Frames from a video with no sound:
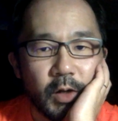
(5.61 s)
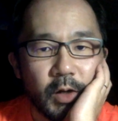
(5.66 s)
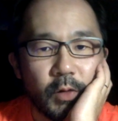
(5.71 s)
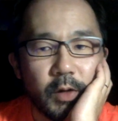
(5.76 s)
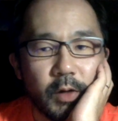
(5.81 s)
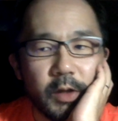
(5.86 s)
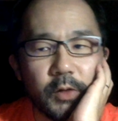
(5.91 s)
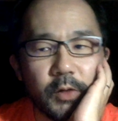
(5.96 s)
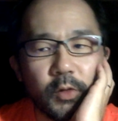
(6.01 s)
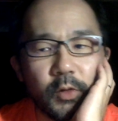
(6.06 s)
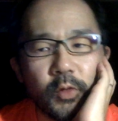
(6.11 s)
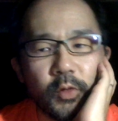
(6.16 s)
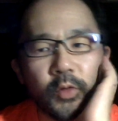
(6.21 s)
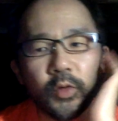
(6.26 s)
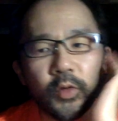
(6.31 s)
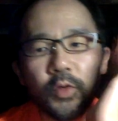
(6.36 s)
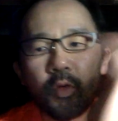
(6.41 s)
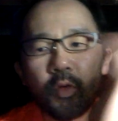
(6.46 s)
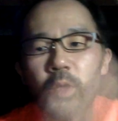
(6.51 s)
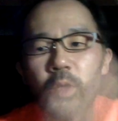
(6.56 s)
割とこ
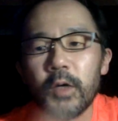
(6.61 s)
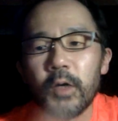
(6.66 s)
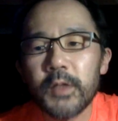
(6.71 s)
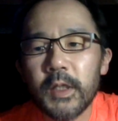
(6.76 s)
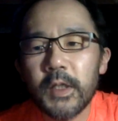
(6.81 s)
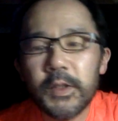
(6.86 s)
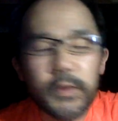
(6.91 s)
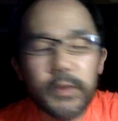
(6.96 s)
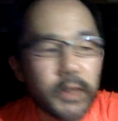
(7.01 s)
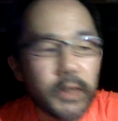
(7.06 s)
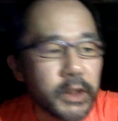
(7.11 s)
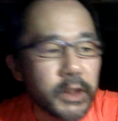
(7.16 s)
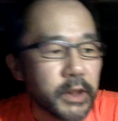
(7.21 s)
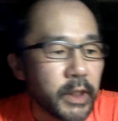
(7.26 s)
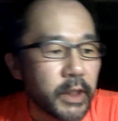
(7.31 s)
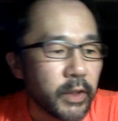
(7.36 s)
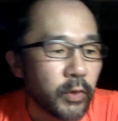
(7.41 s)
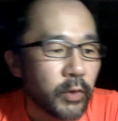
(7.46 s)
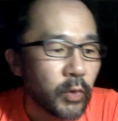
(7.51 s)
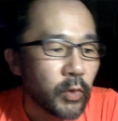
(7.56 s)
の動画を撮影し
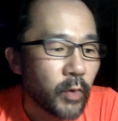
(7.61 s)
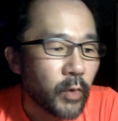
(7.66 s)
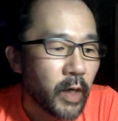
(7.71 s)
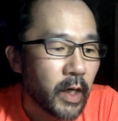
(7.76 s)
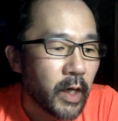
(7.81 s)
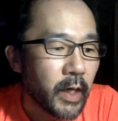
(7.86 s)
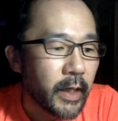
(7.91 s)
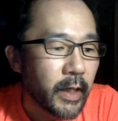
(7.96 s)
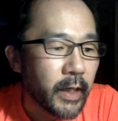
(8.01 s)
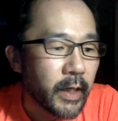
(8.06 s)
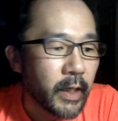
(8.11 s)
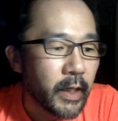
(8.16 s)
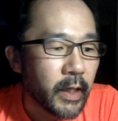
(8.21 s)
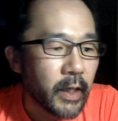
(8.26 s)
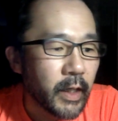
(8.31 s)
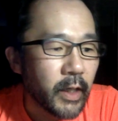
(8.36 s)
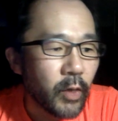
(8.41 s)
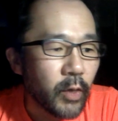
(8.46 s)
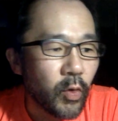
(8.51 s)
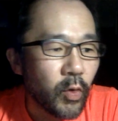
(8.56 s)
ているのは、
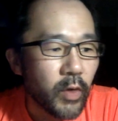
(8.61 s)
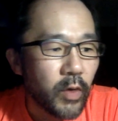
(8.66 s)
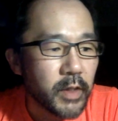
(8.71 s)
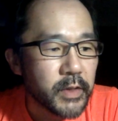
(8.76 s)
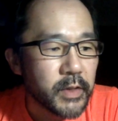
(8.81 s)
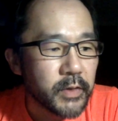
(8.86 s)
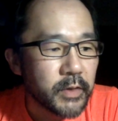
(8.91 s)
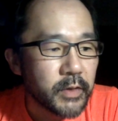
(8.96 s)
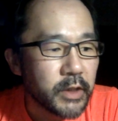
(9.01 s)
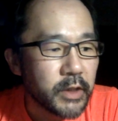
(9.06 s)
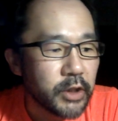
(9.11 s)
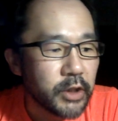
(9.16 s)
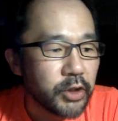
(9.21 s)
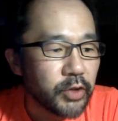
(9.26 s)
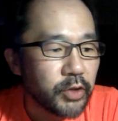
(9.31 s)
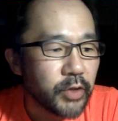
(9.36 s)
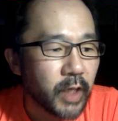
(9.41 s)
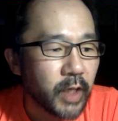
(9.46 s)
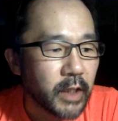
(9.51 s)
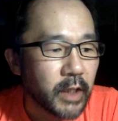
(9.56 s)
えー、5月
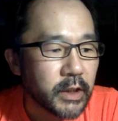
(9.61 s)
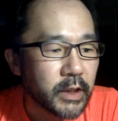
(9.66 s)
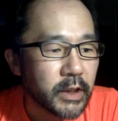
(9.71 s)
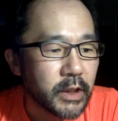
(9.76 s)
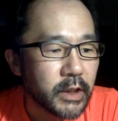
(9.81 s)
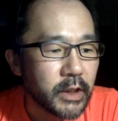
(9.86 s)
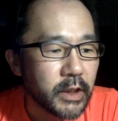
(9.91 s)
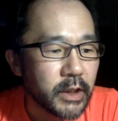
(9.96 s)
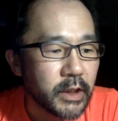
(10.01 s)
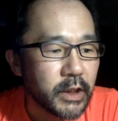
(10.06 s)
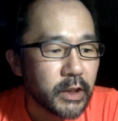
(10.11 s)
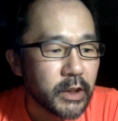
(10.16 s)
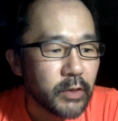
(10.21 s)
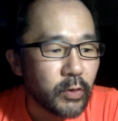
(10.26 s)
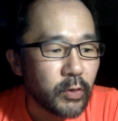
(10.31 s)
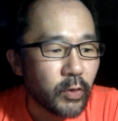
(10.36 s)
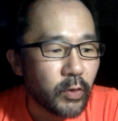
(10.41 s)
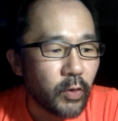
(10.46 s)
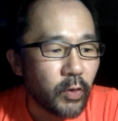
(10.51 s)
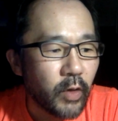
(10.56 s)
28日
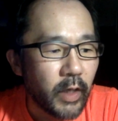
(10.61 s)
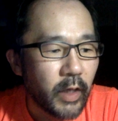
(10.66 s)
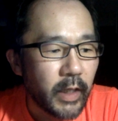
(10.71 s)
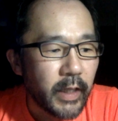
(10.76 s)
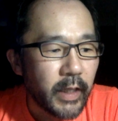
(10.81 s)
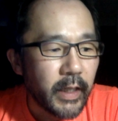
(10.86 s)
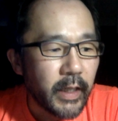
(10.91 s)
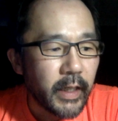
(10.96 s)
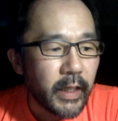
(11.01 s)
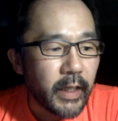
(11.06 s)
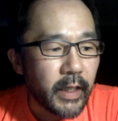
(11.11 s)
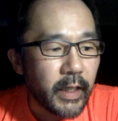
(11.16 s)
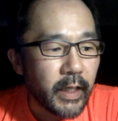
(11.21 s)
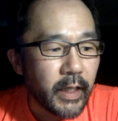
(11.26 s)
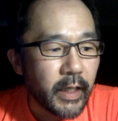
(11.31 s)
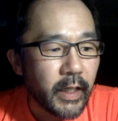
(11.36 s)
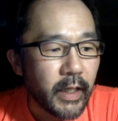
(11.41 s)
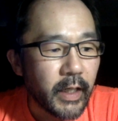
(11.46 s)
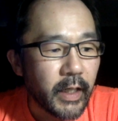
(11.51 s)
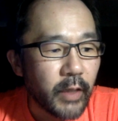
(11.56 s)
の、
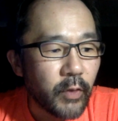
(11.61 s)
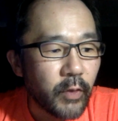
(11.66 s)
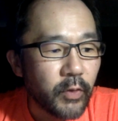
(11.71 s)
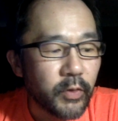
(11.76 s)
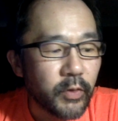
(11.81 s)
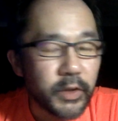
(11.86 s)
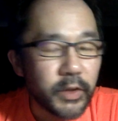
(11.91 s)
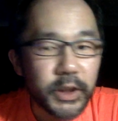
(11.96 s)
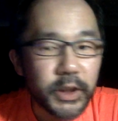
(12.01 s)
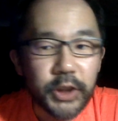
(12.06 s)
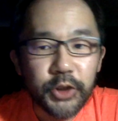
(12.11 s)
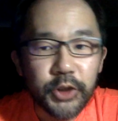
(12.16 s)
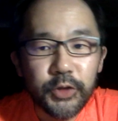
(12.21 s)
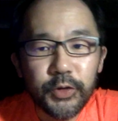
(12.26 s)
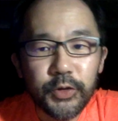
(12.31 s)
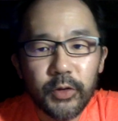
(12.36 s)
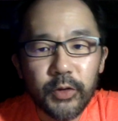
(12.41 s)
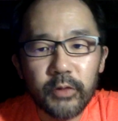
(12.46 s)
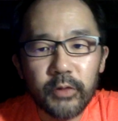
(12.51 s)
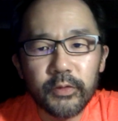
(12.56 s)
えー、夜9時
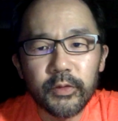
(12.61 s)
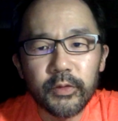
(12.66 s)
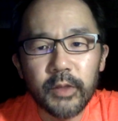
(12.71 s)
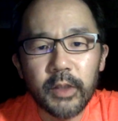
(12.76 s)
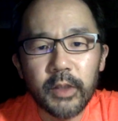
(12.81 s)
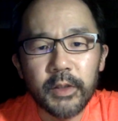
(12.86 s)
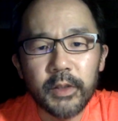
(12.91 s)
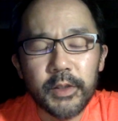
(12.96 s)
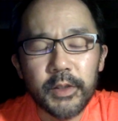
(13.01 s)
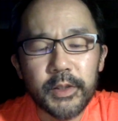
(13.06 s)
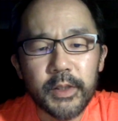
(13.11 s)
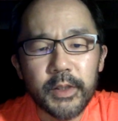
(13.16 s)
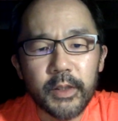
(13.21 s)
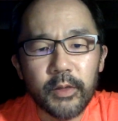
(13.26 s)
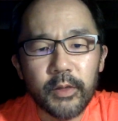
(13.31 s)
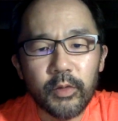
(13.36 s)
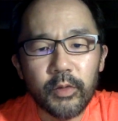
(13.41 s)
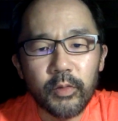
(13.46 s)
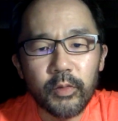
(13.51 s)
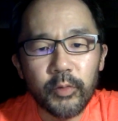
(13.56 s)
14分なんですけ
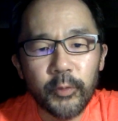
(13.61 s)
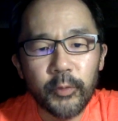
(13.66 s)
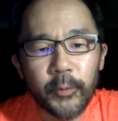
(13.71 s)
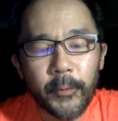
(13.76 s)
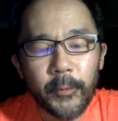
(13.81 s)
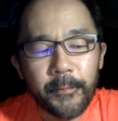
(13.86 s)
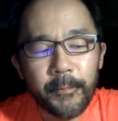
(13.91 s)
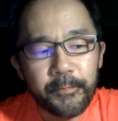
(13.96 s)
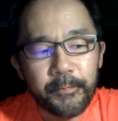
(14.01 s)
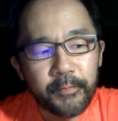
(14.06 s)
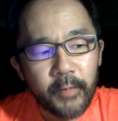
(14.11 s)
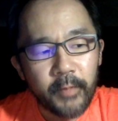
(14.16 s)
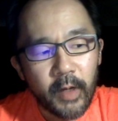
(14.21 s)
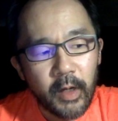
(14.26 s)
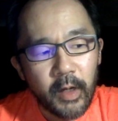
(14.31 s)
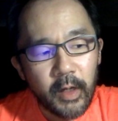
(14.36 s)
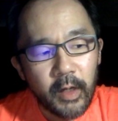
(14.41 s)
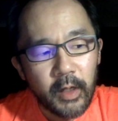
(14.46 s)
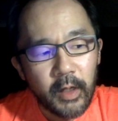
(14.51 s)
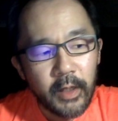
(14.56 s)
れども、
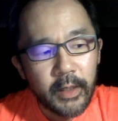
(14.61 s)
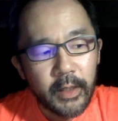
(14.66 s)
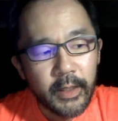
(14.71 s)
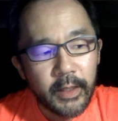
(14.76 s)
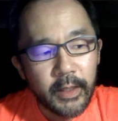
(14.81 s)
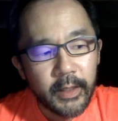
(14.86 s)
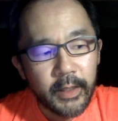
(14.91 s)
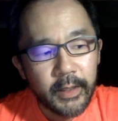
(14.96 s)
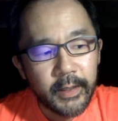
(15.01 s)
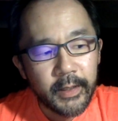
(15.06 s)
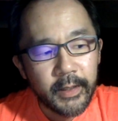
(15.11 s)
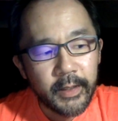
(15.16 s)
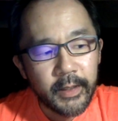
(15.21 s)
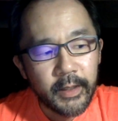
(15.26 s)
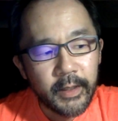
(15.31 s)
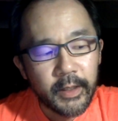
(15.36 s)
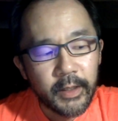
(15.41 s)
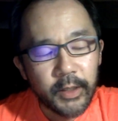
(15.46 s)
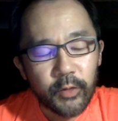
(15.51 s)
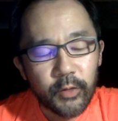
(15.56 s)

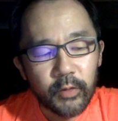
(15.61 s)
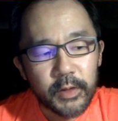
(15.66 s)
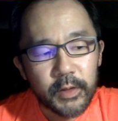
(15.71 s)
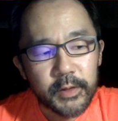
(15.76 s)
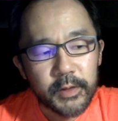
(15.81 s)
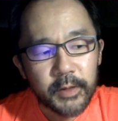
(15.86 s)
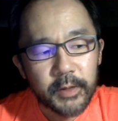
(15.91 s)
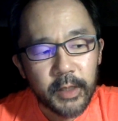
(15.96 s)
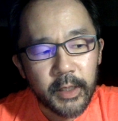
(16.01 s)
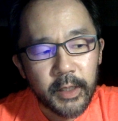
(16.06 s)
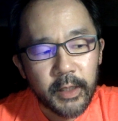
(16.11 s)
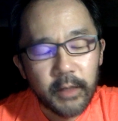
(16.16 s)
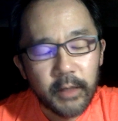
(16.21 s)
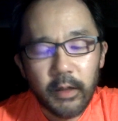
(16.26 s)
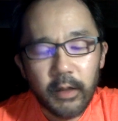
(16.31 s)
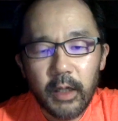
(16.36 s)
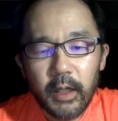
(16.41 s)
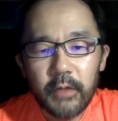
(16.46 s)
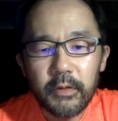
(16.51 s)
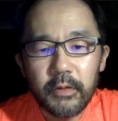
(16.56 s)
えー、今日ですね、
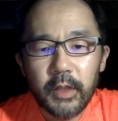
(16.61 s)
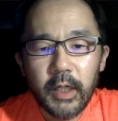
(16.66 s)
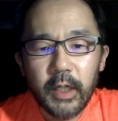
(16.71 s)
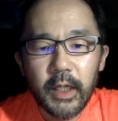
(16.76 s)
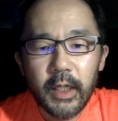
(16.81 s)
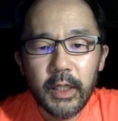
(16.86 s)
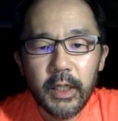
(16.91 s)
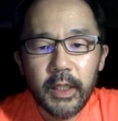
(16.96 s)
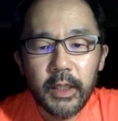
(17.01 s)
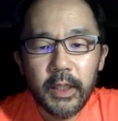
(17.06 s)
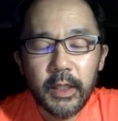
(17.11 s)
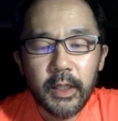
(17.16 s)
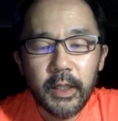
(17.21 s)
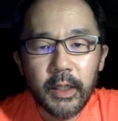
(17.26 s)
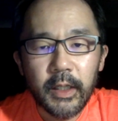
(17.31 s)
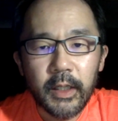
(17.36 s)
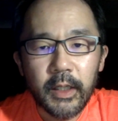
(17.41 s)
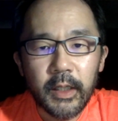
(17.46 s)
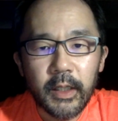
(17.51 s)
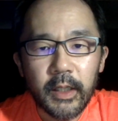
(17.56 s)
ある会議
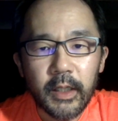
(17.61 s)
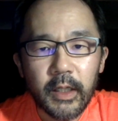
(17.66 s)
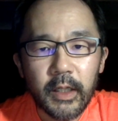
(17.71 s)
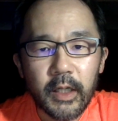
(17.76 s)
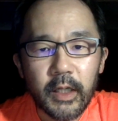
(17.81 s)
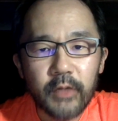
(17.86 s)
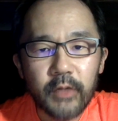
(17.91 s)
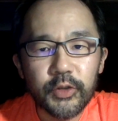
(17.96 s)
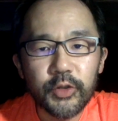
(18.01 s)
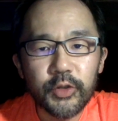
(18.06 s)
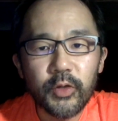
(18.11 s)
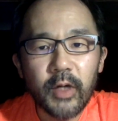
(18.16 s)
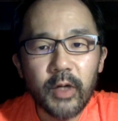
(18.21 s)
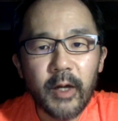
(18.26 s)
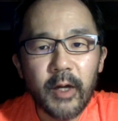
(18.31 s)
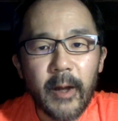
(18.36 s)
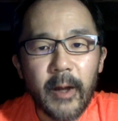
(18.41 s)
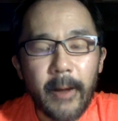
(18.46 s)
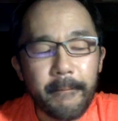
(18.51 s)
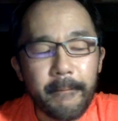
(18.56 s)
で学長
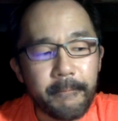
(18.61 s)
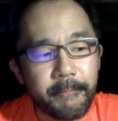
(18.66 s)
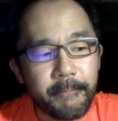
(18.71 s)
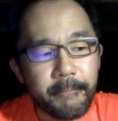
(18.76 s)
から、